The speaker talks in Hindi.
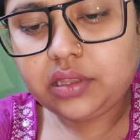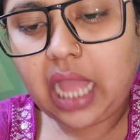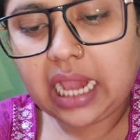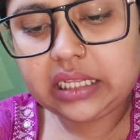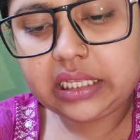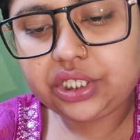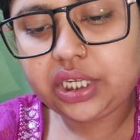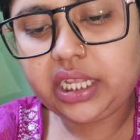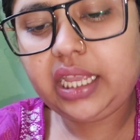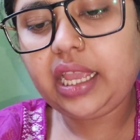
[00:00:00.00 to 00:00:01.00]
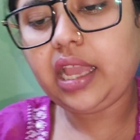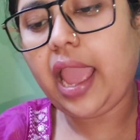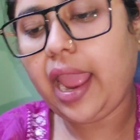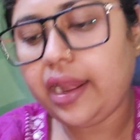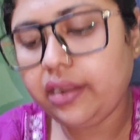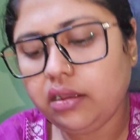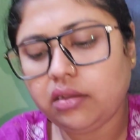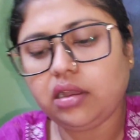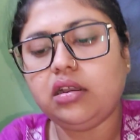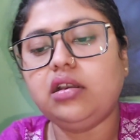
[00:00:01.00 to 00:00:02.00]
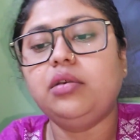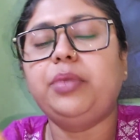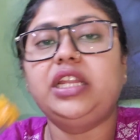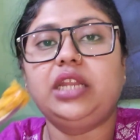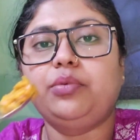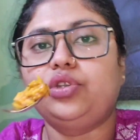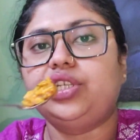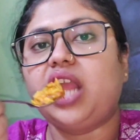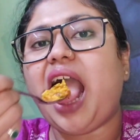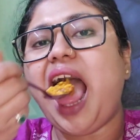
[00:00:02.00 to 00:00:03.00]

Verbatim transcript: दाल खिचड़ी एंड पनीर भुर्जी